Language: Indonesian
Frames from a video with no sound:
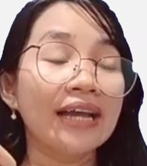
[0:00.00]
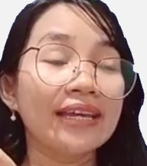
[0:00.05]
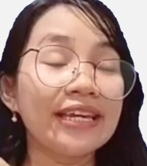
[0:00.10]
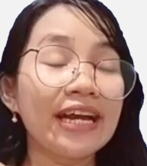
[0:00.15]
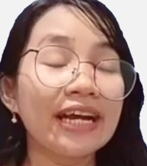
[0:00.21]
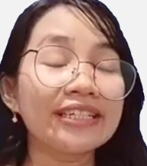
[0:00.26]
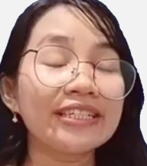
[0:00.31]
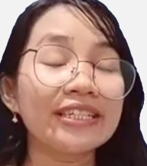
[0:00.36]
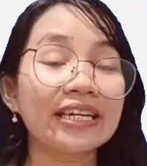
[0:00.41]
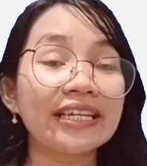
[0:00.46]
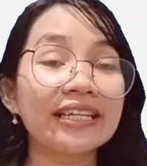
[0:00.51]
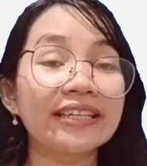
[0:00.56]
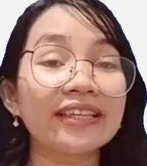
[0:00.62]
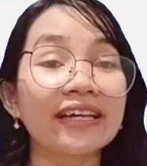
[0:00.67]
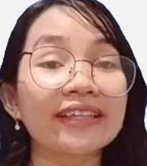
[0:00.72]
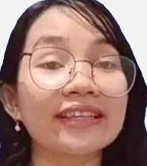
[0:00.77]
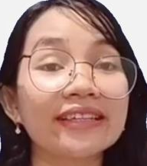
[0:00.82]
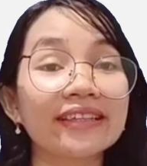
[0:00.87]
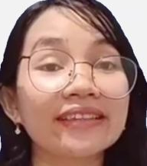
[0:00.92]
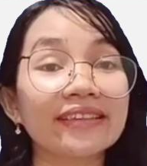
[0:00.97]
yang
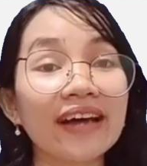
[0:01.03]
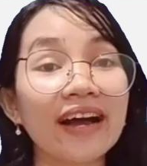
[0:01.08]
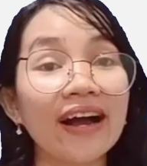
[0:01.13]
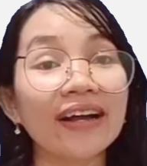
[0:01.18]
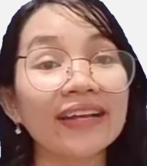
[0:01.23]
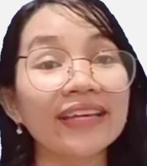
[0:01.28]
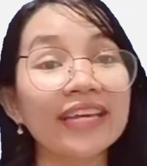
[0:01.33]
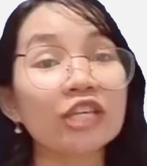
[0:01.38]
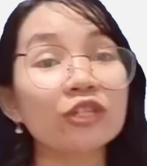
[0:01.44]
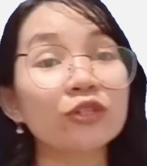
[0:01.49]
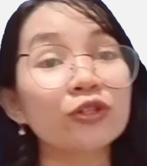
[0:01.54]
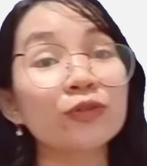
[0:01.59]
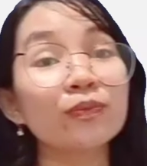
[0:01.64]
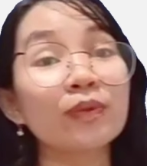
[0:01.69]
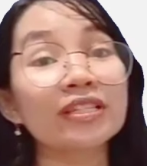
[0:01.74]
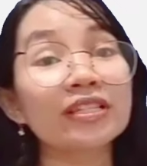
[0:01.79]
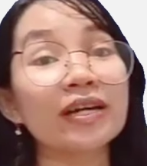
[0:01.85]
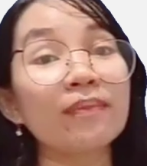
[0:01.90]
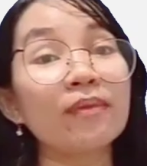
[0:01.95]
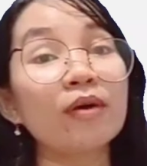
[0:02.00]
cerita tentang Yesus
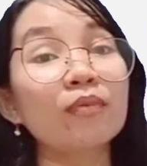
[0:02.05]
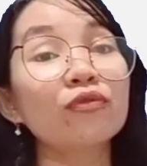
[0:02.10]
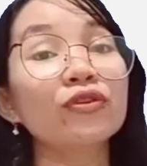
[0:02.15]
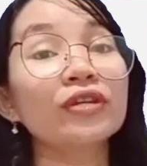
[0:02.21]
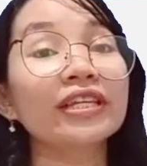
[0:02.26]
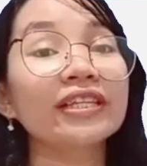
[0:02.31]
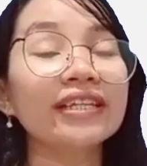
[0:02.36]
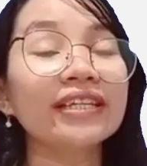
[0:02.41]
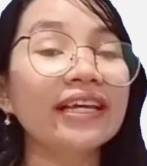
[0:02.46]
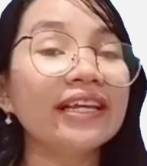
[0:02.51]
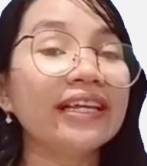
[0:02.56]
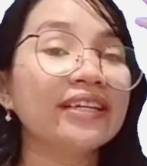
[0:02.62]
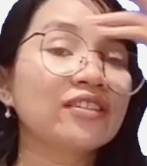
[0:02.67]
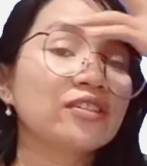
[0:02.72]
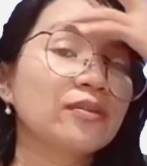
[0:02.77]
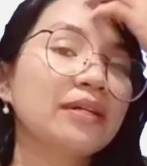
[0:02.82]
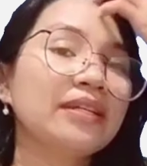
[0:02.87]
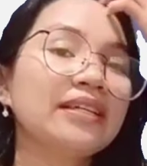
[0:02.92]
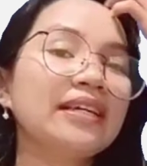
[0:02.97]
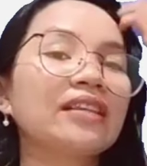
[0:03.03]
bersama muridnya ini.
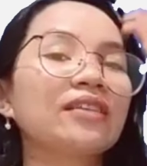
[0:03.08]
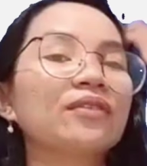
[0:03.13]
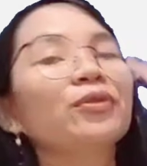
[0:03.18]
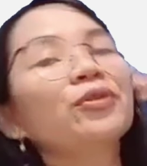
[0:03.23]
Coba lihat